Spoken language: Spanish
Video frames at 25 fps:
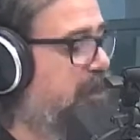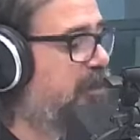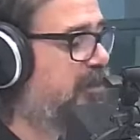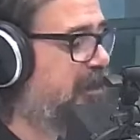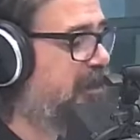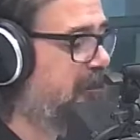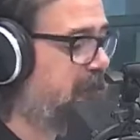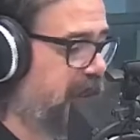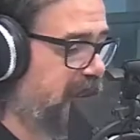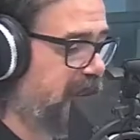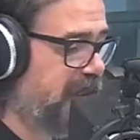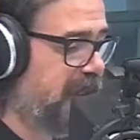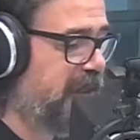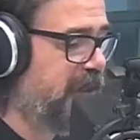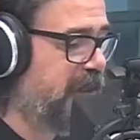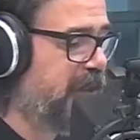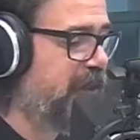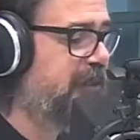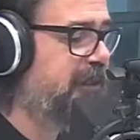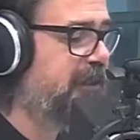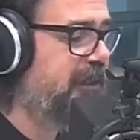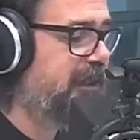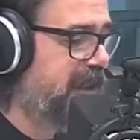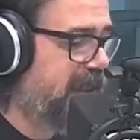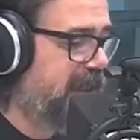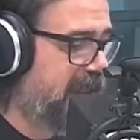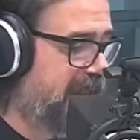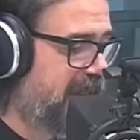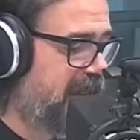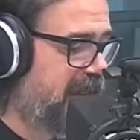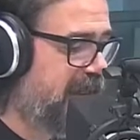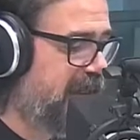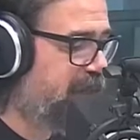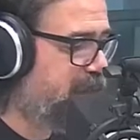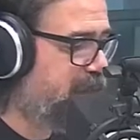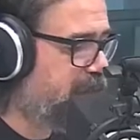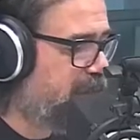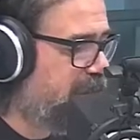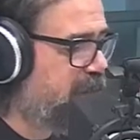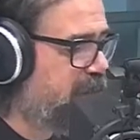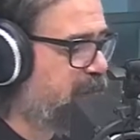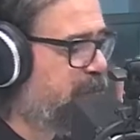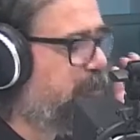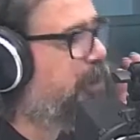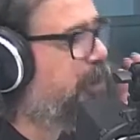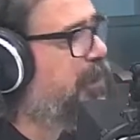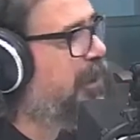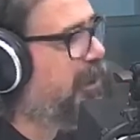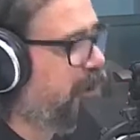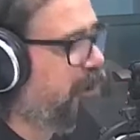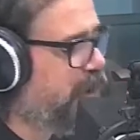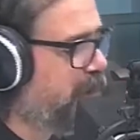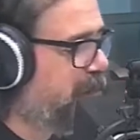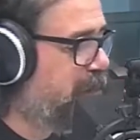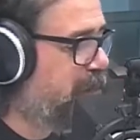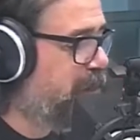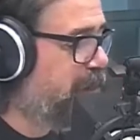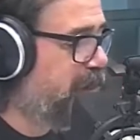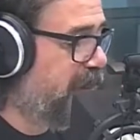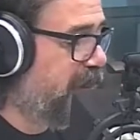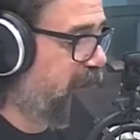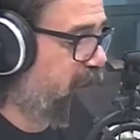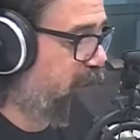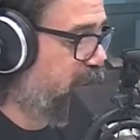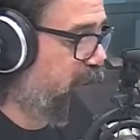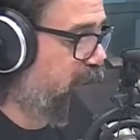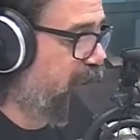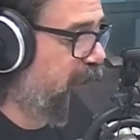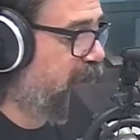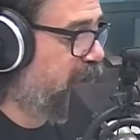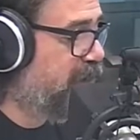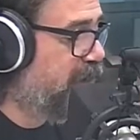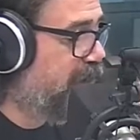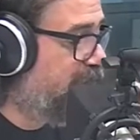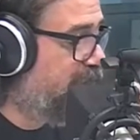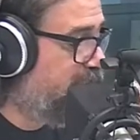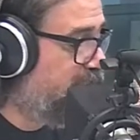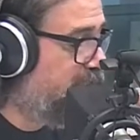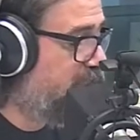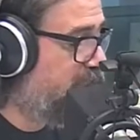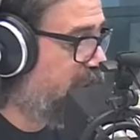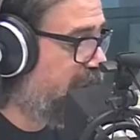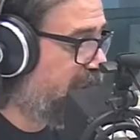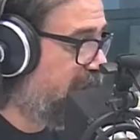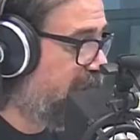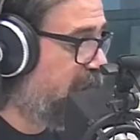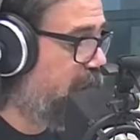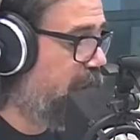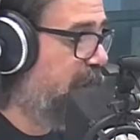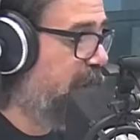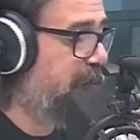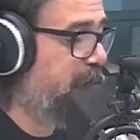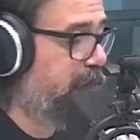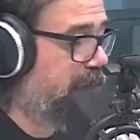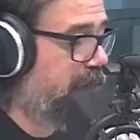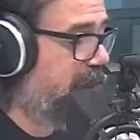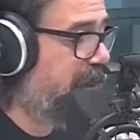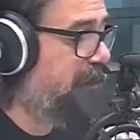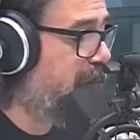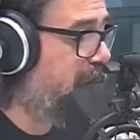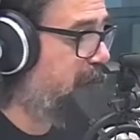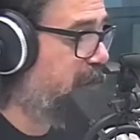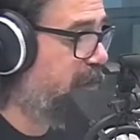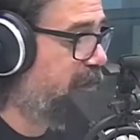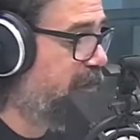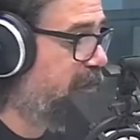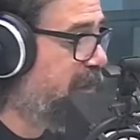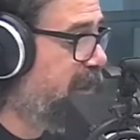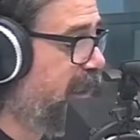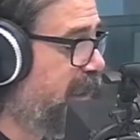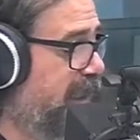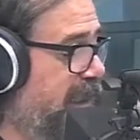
por separado y poniendo, eh, poniendo el foco en cada lugar. Por ejemplo,